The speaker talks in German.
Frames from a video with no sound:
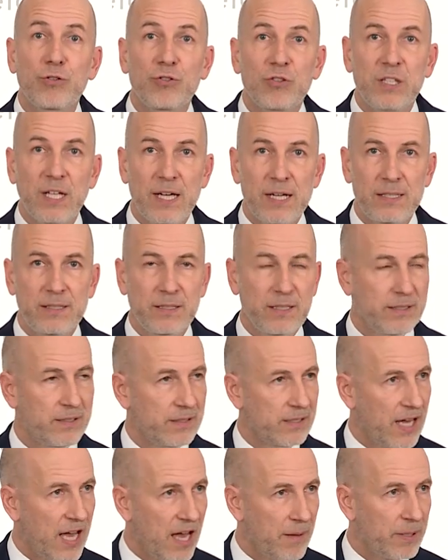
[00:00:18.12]
Kocher
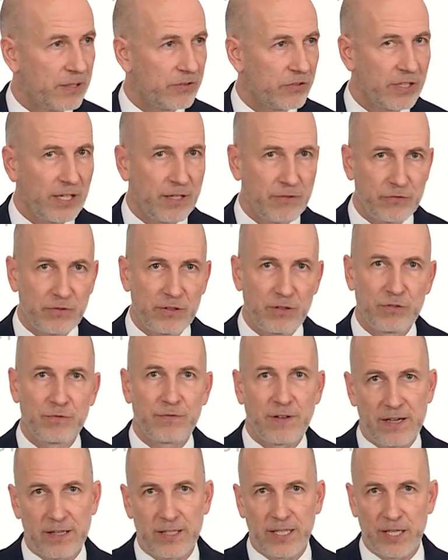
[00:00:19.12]
versucht dann, seine
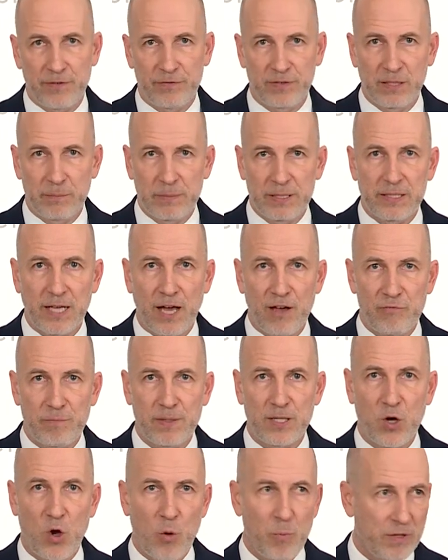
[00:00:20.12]
Aussage beim
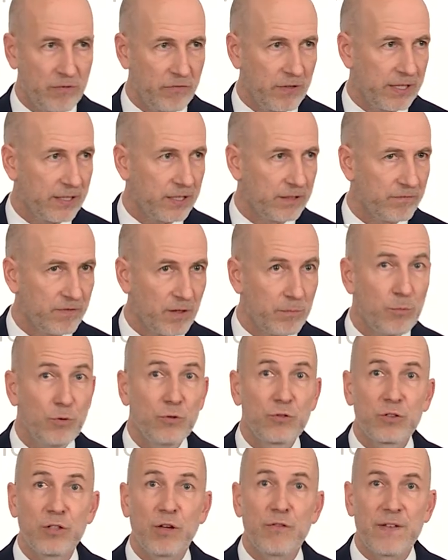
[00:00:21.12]
Ministerrat am
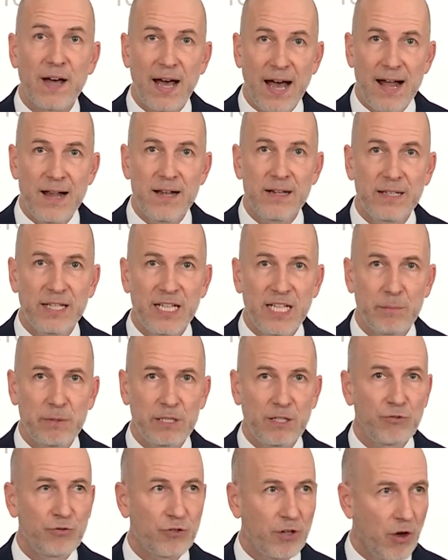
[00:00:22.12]
15.02.
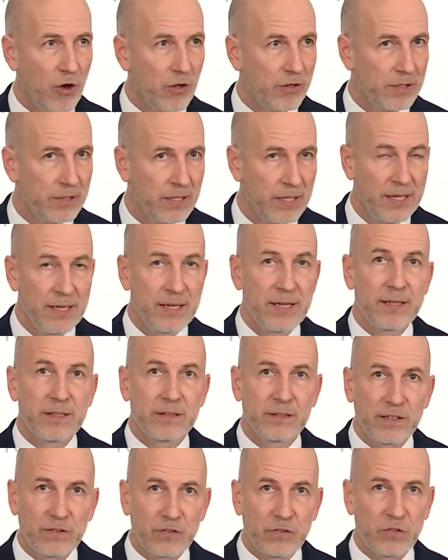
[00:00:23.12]
noch einmal zu
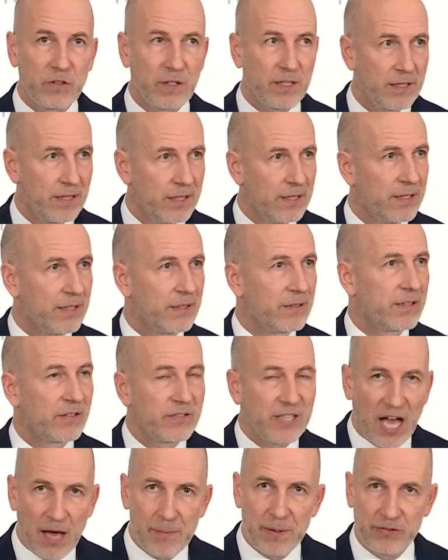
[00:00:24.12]
kontextualisieren.
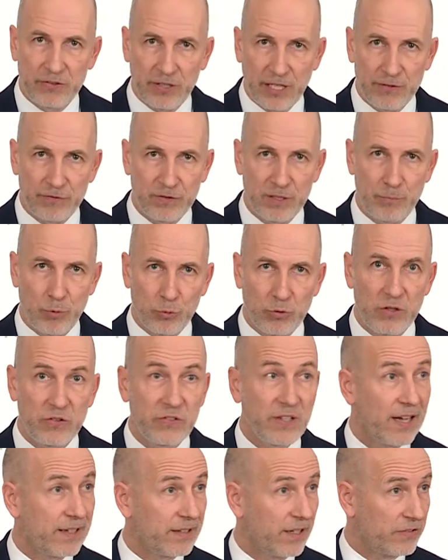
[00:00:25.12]
Es sei ihm
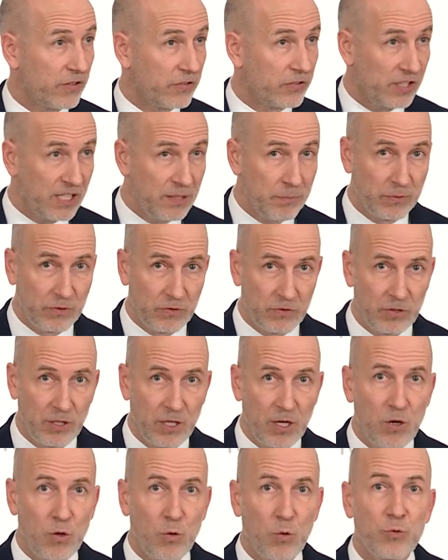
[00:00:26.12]
nicht darum
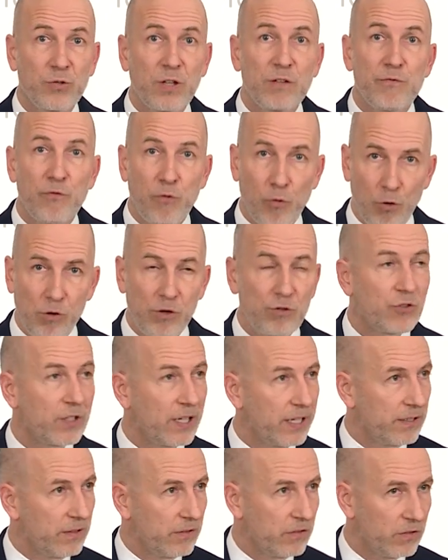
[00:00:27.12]
gegangen,
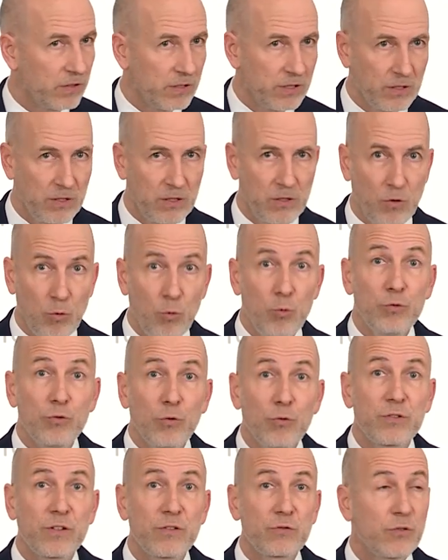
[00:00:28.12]
Sozialleistungen und
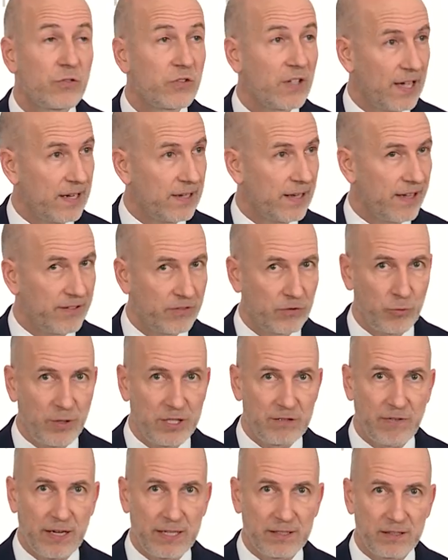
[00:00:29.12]
Familienleistungen zu kürzen,
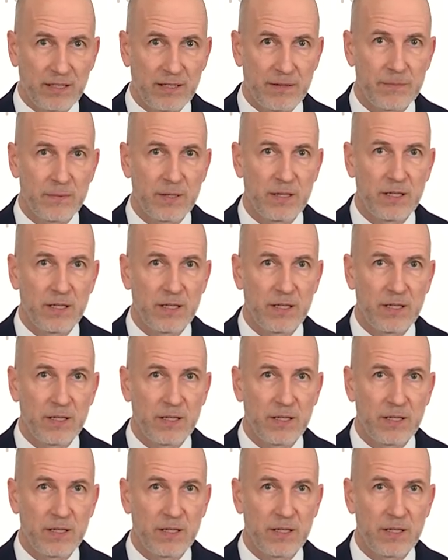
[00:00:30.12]
meinte der